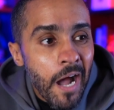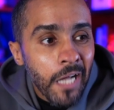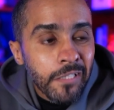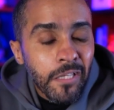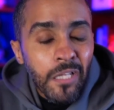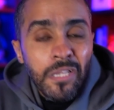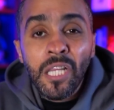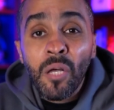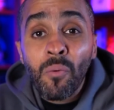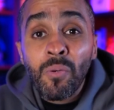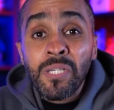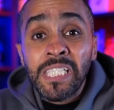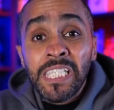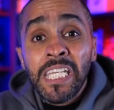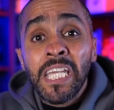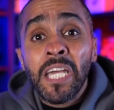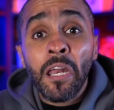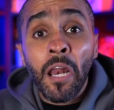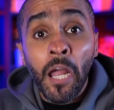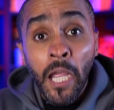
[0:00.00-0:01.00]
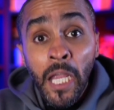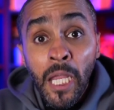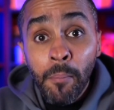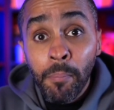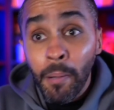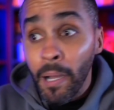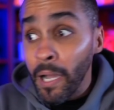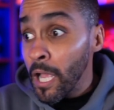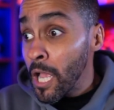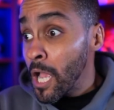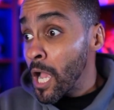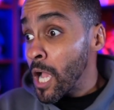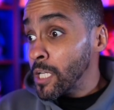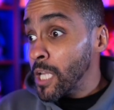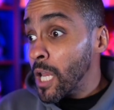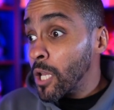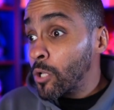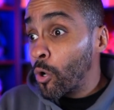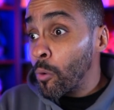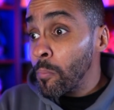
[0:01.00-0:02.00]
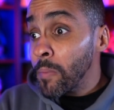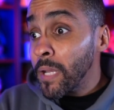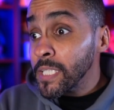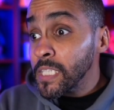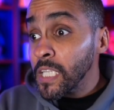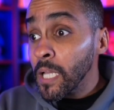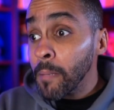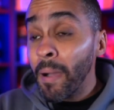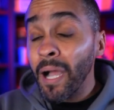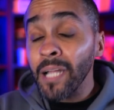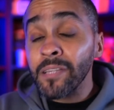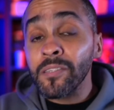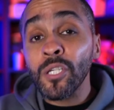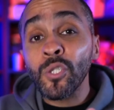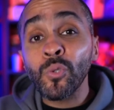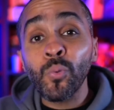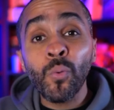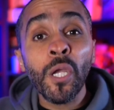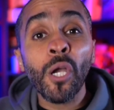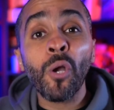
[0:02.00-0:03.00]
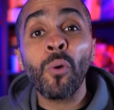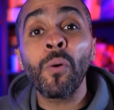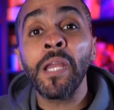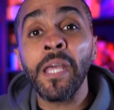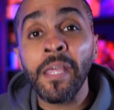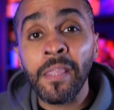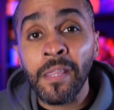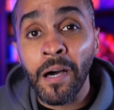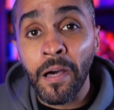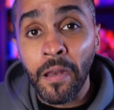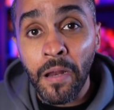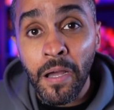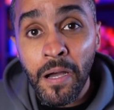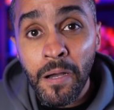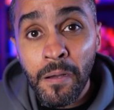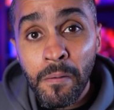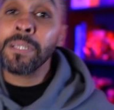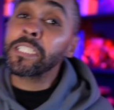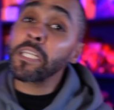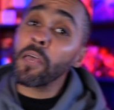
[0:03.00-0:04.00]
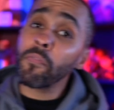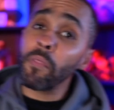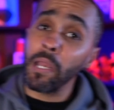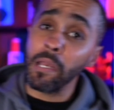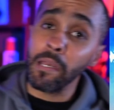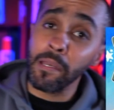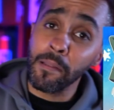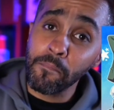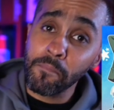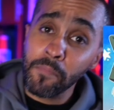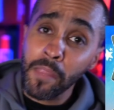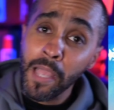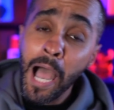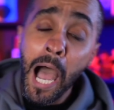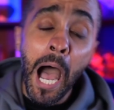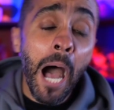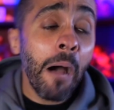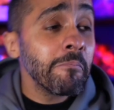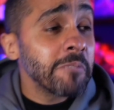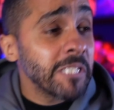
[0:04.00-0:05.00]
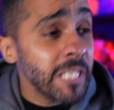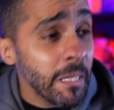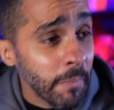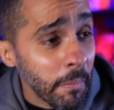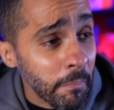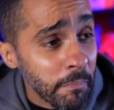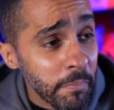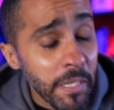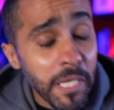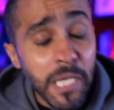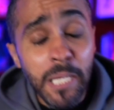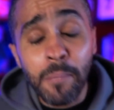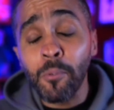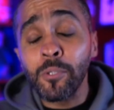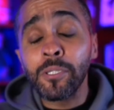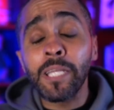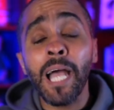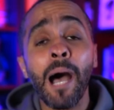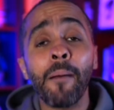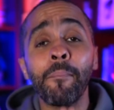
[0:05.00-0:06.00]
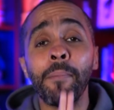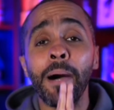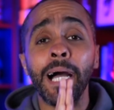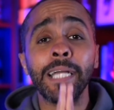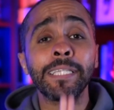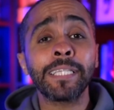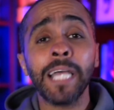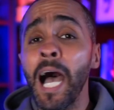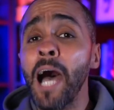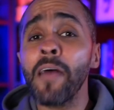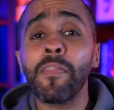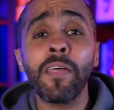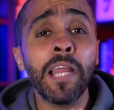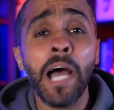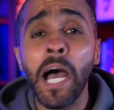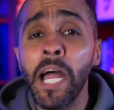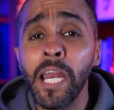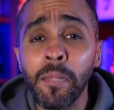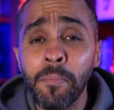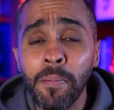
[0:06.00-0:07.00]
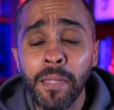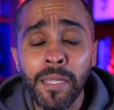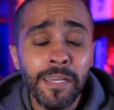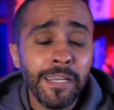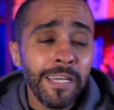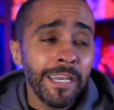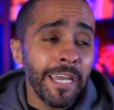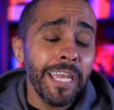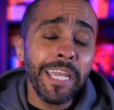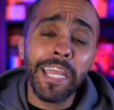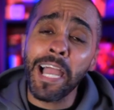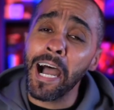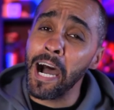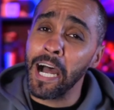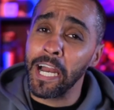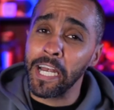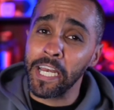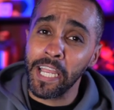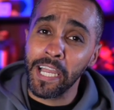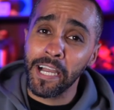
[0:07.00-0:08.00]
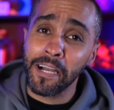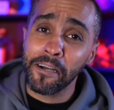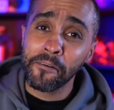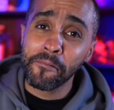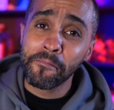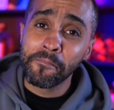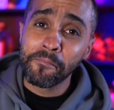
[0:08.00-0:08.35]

أعطتنا وزنية رهيبة للكوميديا مع التشويق والإثارة بس يظل أهم سبب لمتابعة هذا الأنمي هي آنيا